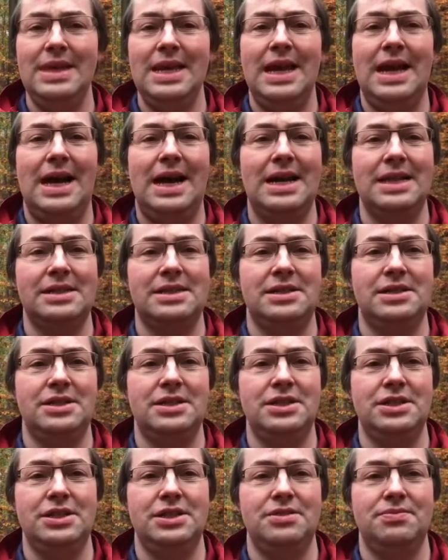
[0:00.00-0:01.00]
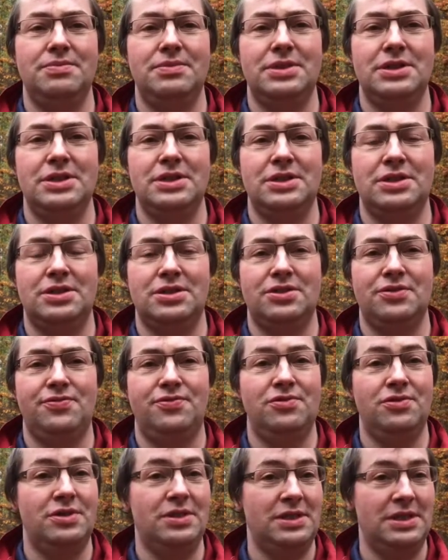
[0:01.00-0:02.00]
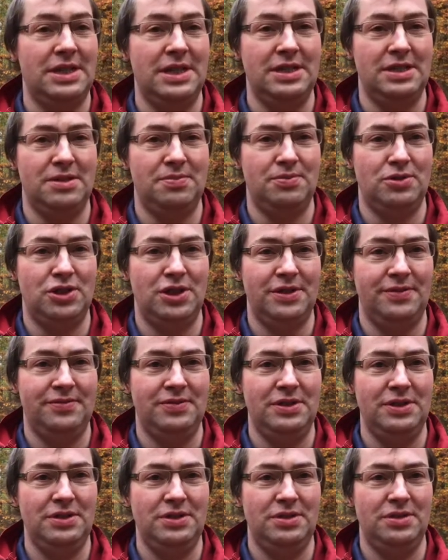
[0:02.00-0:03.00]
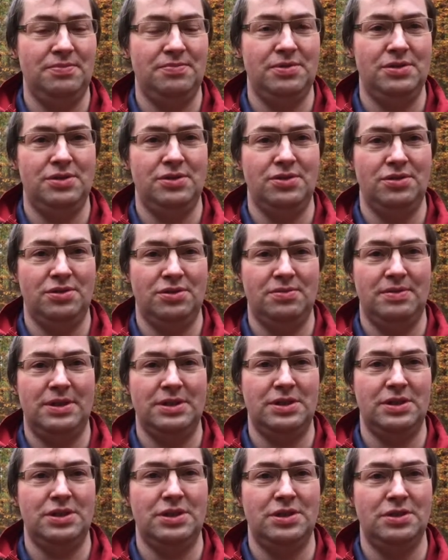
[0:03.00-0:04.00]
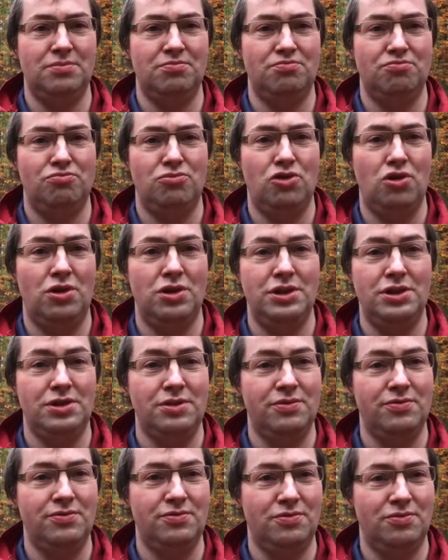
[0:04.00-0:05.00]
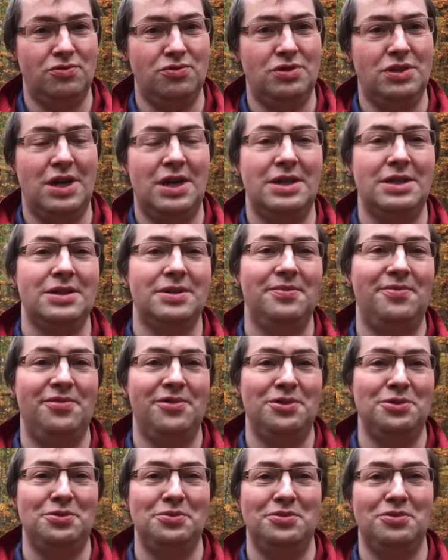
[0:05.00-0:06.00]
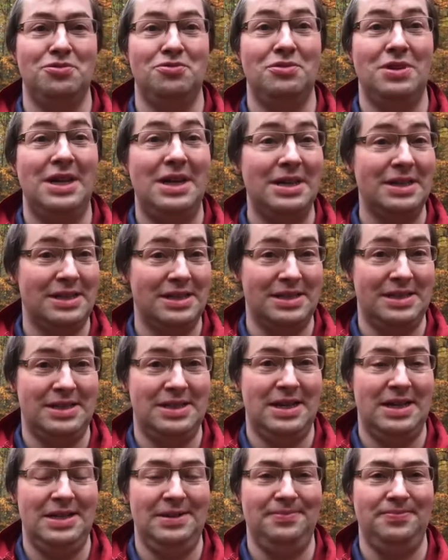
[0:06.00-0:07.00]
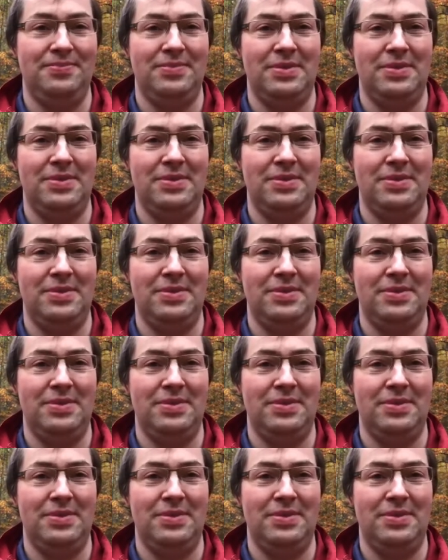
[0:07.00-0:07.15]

hat sich mit Fluoreszenz beschäftigt, beziehungsweise den Leuchten unter anderem von Urankristallen.